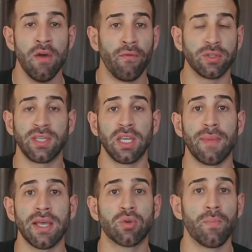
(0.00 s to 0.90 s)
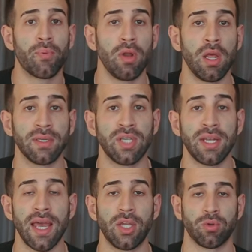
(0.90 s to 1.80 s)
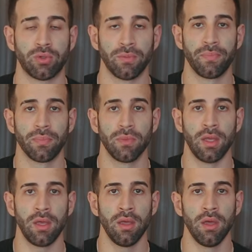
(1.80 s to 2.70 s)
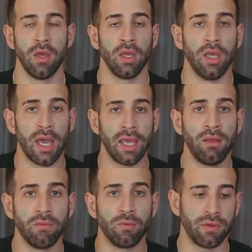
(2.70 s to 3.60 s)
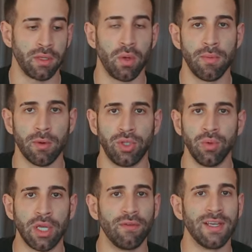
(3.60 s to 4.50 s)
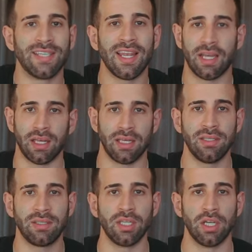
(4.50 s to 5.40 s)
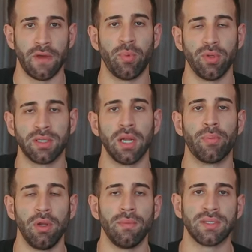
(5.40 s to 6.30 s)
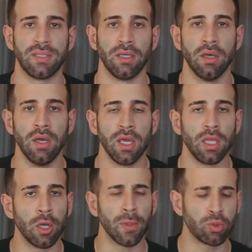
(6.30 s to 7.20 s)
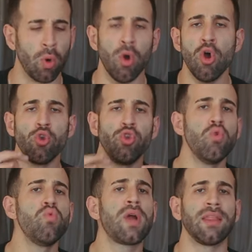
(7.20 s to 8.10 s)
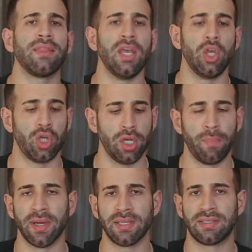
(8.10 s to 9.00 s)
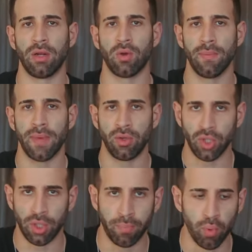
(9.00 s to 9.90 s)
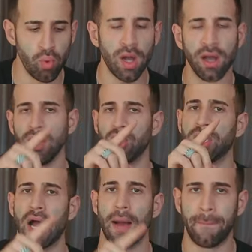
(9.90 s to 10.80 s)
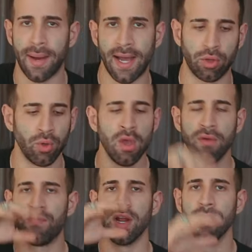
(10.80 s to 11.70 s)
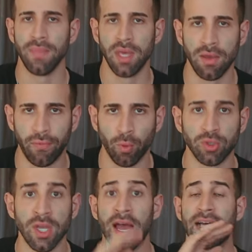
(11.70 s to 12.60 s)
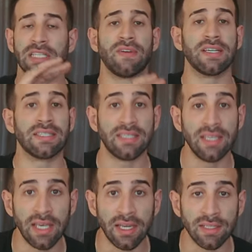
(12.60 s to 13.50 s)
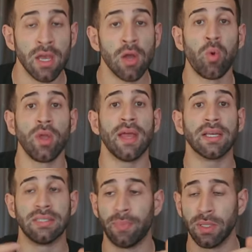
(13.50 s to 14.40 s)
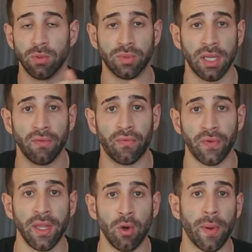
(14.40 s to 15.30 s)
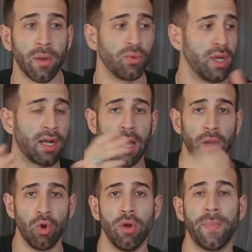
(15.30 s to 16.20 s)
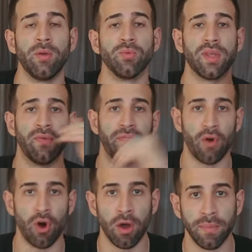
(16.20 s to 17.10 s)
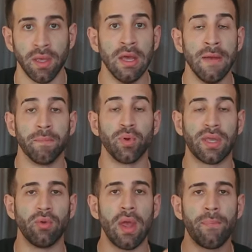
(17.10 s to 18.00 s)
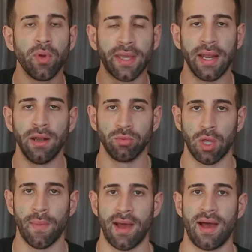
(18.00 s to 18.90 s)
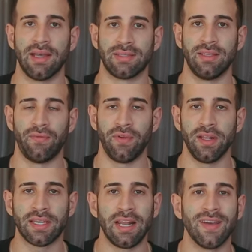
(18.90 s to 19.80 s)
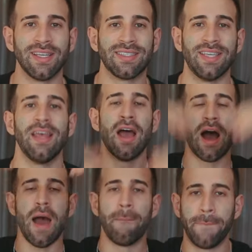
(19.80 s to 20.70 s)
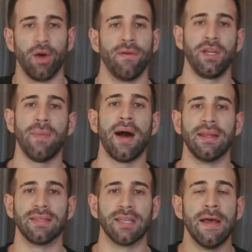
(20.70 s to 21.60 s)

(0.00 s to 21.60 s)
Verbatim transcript: fossem animais com problemas genéticos, né? E aí você vai ter um animalzinho que não vai ser nada resistente, ele vai poder ter problema sim. Então, pessoal, nunca deixem de passar o remédio antipulga, anticarrapato, vermífugos, as vacinas, cuidar assim para eles não terem frio, para não ter calor, para não ter fome, porque não é porque ele não tem uma raça definida que ele vai ser a prova de balas